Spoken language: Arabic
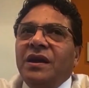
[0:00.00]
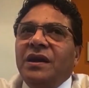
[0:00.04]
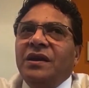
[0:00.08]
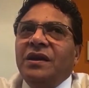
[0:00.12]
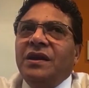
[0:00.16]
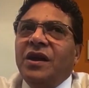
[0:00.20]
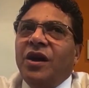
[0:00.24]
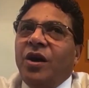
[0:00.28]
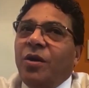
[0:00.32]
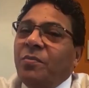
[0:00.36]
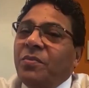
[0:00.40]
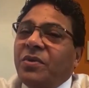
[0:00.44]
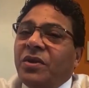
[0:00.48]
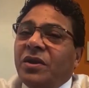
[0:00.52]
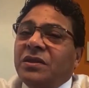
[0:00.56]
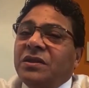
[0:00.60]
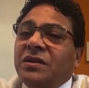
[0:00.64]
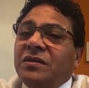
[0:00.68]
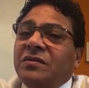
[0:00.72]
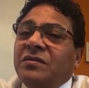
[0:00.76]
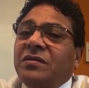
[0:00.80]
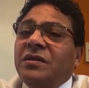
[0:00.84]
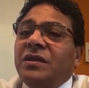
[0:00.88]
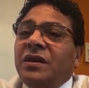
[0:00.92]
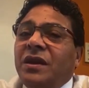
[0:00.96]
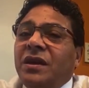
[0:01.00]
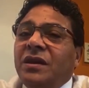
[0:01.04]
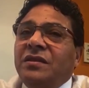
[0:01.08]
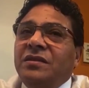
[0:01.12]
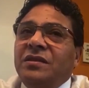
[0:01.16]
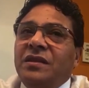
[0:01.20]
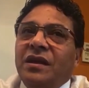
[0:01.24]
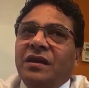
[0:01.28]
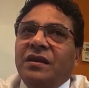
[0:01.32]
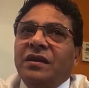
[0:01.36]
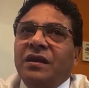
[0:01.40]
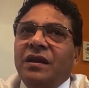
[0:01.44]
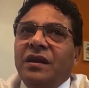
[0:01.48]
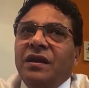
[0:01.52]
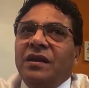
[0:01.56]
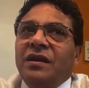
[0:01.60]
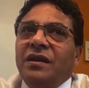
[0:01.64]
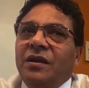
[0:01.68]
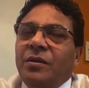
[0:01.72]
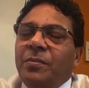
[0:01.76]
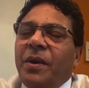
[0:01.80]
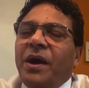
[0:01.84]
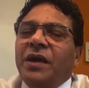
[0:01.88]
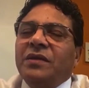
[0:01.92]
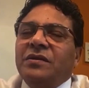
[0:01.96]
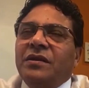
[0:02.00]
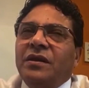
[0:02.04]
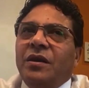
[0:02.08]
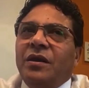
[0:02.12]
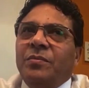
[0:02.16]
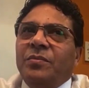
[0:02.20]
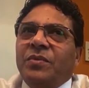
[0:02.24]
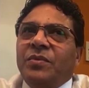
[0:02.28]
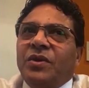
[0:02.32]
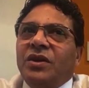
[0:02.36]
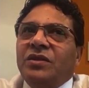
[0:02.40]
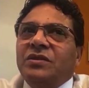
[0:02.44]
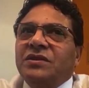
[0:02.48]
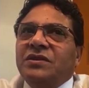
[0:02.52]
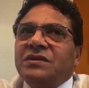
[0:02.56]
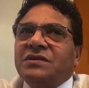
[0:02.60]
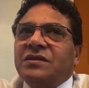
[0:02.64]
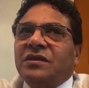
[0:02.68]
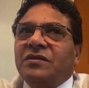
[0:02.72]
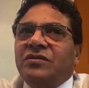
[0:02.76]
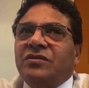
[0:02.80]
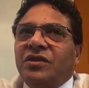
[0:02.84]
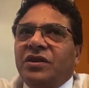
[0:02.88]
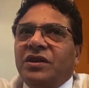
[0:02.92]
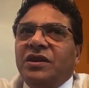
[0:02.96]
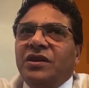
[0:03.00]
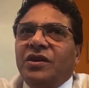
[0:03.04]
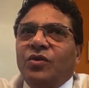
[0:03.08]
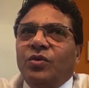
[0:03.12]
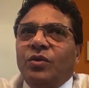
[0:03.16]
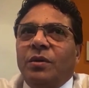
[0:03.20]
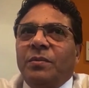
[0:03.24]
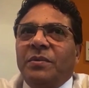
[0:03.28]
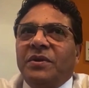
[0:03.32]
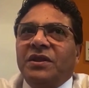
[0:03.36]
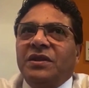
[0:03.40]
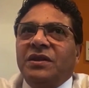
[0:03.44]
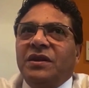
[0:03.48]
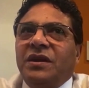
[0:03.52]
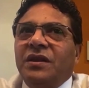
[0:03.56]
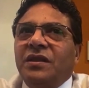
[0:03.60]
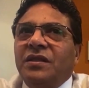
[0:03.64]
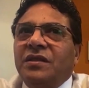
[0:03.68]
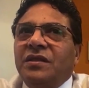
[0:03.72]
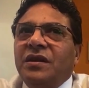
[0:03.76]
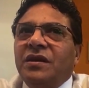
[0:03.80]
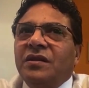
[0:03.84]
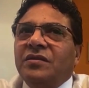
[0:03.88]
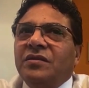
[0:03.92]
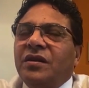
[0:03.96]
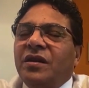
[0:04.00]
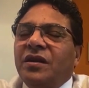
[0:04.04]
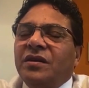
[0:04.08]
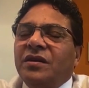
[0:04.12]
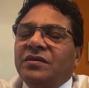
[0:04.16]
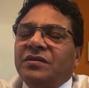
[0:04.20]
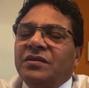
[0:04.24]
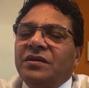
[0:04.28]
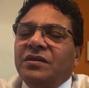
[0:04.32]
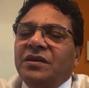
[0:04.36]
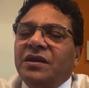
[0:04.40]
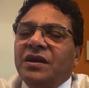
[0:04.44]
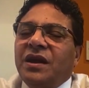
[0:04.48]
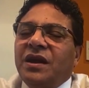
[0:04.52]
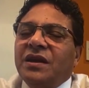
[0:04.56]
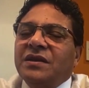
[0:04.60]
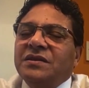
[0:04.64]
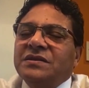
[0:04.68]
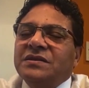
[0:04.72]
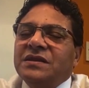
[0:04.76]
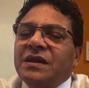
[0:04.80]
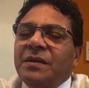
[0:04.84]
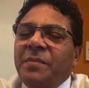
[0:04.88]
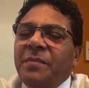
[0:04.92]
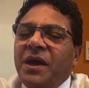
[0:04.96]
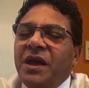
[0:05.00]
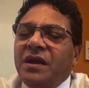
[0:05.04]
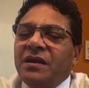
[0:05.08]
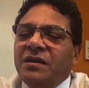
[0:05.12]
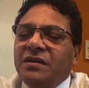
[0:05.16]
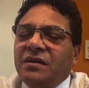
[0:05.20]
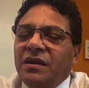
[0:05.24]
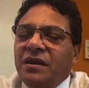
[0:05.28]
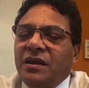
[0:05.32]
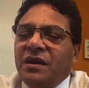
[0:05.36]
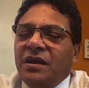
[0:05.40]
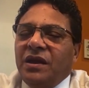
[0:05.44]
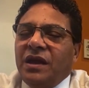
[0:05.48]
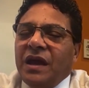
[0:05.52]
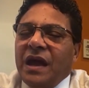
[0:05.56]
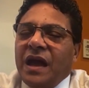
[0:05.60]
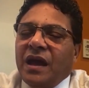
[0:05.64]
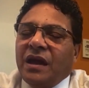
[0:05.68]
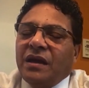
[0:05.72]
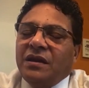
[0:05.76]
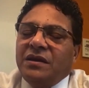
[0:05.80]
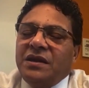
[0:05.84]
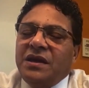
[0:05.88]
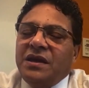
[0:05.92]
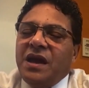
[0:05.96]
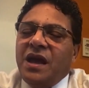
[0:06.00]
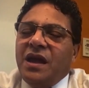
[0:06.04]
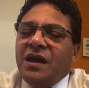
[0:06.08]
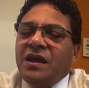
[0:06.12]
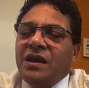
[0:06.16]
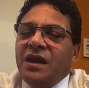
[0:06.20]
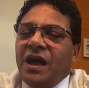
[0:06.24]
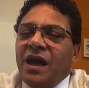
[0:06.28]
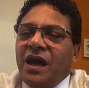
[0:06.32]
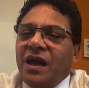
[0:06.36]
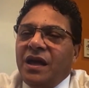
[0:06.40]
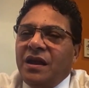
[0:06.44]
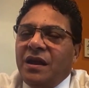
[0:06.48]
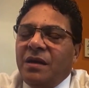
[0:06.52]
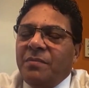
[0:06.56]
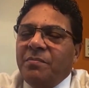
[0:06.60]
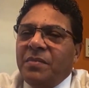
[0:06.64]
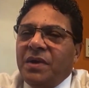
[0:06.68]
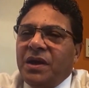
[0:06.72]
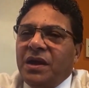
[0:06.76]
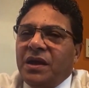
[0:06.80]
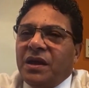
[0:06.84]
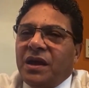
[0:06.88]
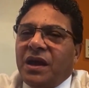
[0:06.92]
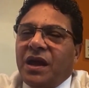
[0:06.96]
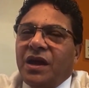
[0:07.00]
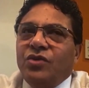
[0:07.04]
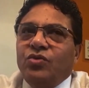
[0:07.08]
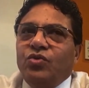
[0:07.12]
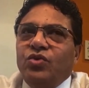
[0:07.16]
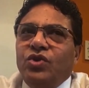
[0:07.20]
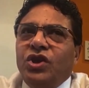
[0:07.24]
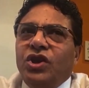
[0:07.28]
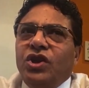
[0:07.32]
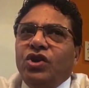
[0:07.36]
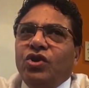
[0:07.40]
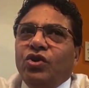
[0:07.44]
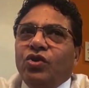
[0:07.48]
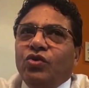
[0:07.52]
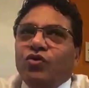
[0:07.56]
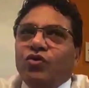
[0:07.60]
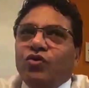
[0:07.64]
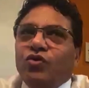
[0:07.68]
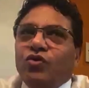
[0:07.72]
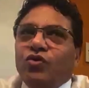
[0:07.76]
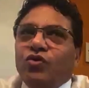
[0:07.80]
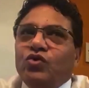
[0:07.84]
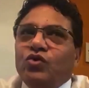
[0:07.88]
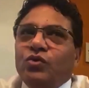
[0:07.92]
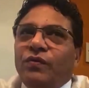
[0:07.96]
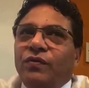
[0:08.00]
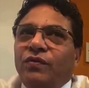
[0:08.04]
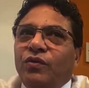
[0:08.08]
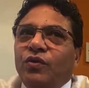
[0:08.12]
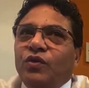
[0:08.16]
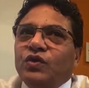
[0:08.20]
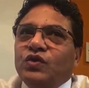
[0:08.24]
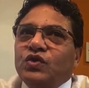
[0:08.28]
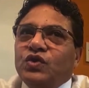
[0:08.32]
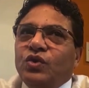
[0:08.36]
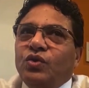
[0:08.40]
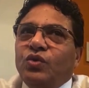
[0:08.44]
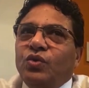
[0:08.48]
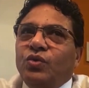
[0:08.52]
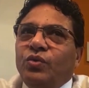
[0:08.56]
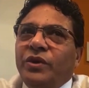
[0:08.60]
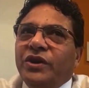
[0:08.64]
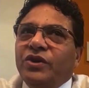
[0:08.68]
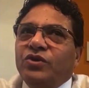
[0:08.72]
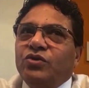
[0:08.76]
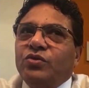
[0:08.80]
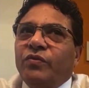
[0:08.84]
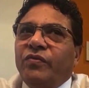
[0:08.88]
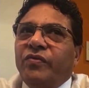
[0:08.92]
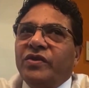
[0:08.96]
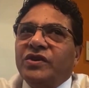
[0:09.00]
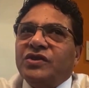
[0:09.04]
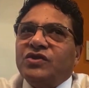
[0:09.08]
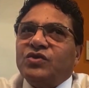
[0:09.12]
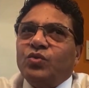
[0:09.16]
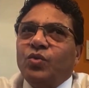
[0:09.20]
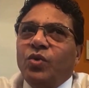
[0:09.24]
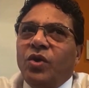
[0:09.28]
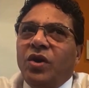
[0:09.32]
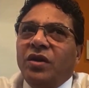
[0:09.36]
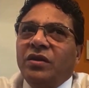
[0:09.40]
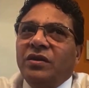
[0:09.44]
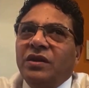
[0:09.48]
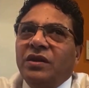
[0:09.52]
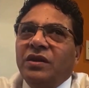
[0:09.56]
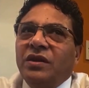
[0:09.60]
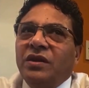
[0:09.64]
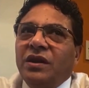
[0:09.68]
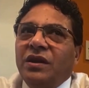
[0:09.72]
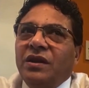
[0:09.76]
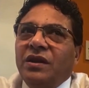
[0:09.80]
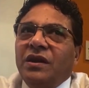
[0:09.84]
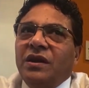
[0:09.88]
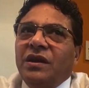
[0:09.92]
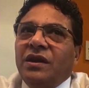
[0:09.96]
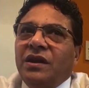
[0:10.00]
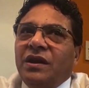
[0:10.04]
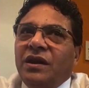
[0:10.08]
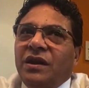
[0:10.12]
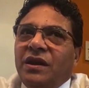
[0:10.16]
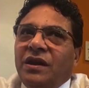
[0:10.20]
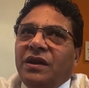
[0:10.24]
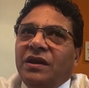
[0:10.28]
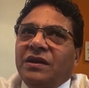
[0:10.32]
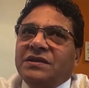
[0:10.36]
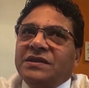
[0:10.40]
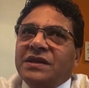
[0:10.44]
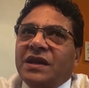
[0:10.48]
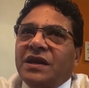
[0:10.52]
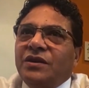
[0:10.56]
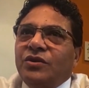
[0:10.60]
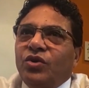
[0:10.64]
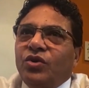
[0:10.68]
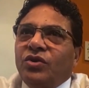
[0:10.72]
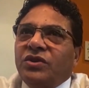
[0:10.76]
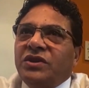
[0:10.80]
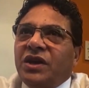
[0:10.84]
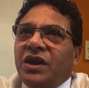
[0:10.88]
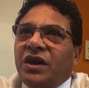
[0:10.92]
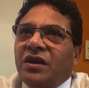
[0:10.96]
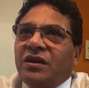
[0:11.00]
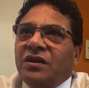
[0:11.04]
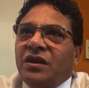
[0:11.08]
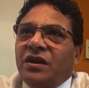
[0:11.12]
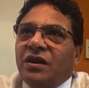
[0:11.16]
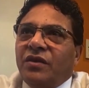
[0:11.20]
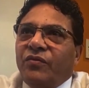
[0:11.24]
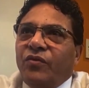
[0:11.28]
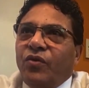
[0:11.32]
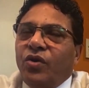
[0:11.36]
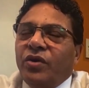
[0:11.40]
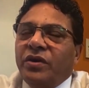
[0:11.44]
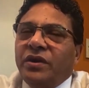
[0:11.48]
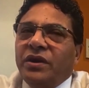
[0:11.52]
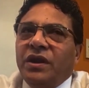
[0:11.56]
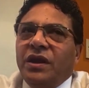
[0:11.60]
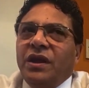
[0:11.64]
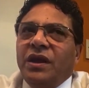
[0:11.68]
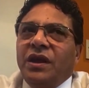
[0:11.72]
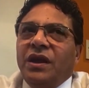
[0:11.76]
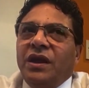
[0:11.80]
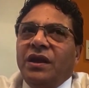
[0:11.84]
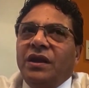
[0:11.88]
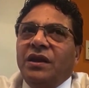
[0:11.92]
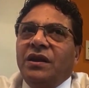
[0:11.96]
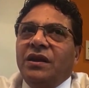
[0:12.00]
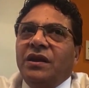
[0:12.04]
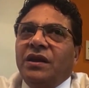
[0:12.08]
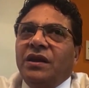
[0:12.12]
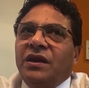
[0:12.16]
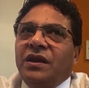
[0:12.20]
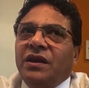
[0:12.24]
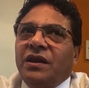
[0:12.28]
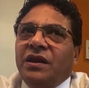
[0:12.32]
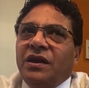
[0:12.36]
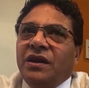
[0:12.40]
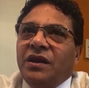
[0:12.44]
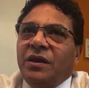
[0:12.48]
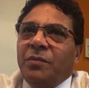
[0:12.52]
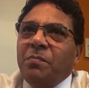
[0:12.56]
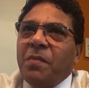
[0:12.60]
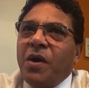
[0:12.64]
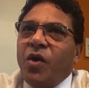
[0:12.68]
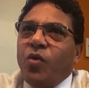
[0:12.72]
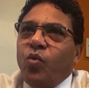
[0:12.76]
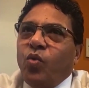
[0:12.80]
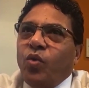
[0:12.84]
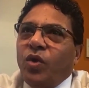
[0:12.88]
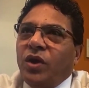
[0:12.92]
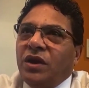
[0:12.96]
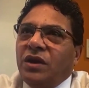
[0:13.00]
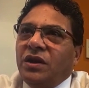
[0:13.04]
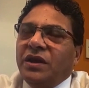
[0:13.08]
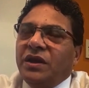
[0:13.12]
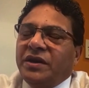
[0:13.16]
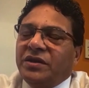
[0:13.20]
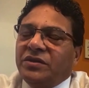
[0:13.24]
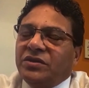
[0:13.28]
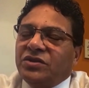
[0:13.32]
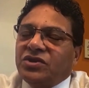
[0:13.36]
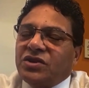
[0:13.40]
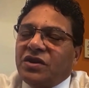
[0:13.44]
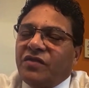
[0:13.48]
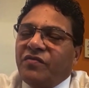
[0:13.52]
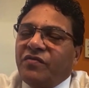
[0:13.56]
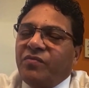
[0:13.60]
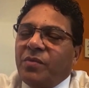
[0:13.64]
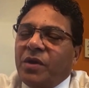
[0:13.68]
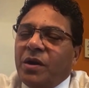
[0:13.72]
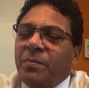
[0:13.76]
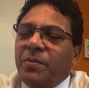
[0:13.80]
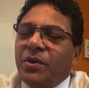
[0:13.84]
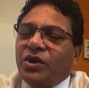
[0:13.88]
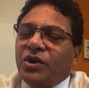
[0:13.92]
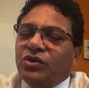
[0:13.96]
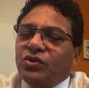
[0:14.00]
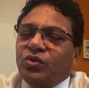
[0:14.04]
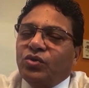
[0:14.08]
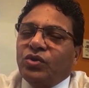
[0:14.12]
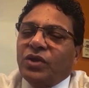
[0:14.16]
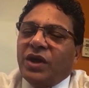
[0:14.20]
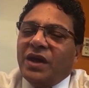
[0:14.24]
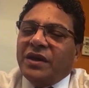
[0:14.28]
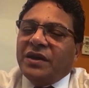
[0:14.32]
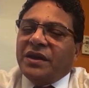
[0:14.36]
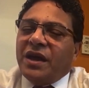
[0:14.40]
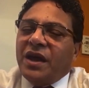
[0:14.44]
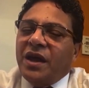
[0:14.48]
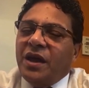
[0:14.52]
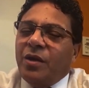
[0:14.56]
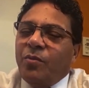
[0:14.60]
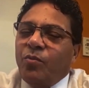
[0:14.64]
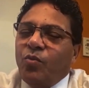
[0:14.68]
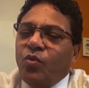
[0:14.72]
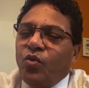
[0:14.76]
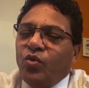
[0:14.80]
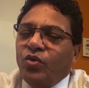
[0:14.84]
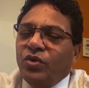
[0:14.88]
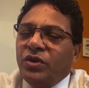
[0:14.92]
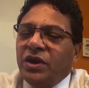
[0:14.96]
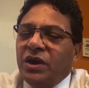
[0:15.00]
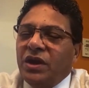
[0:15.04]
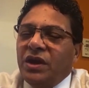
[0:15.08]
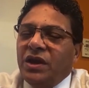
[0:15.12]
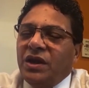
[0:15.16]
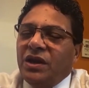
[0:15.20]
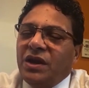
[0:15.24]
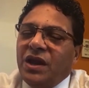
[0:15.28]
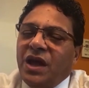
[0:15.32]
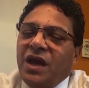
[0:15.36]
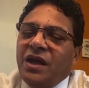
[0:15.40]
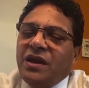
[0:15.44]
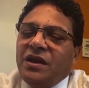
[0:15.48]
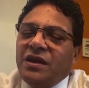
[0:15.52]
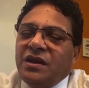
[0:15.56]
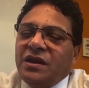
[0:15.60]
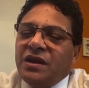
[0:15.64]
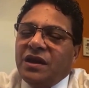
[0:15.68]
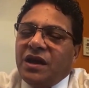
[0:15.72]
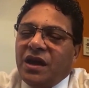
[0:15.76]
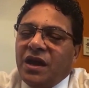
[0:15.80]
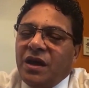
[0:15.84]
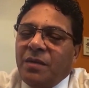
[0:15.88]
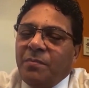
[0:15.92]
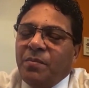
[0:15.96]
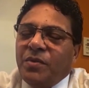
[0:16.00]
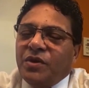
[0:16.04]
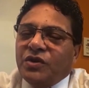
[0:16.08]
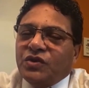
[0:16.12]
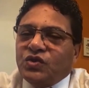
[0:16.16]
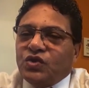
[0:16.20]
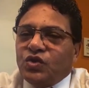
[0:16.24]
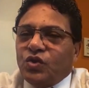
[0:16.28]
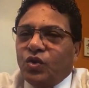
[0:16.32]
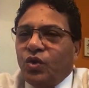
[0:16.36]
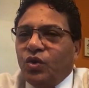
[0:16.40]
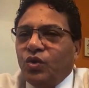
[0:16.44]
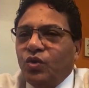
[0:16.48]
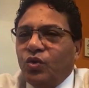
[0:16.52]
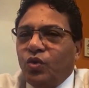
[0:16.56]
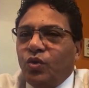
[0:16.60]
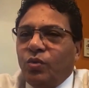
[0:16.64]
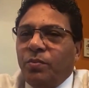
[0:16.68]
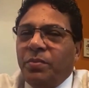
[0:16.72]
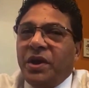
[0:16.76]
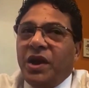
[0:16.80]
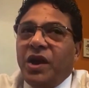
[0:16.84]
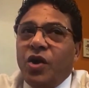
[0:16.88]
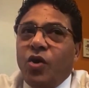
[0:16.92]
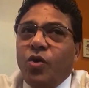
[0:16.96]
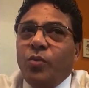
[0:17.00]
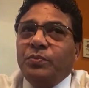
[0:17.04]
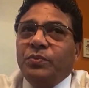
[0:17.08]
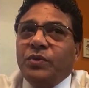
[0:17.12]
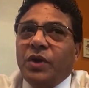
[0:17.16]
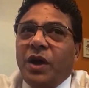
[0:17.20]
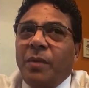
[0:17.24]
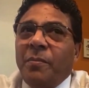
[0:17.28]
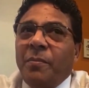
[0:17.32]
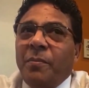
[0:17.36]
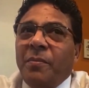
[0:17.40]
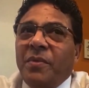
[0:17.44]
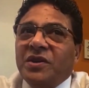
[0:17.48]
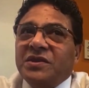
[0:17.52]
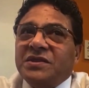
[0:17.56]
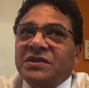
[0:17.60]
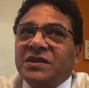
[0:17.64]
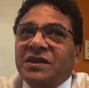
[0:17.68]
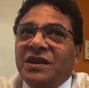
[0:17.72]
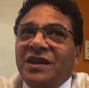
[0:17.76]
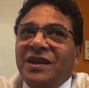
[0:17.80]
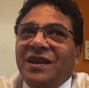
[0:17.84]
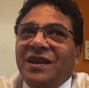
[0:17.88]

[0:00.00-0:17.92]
لامراض كتير جدا لبعض الامراض الصدريه والامراض الجلديه لدرجه ان كان زمان اغنياء العالم كانوا يجي يعيشوا في الاقصر ويعيشوا في اسوان آه، زي اللورد كارنارفون اللي مول اكتشاف مقبره توت عنخ امون لان كان منصوح له بالجو بتاع مصر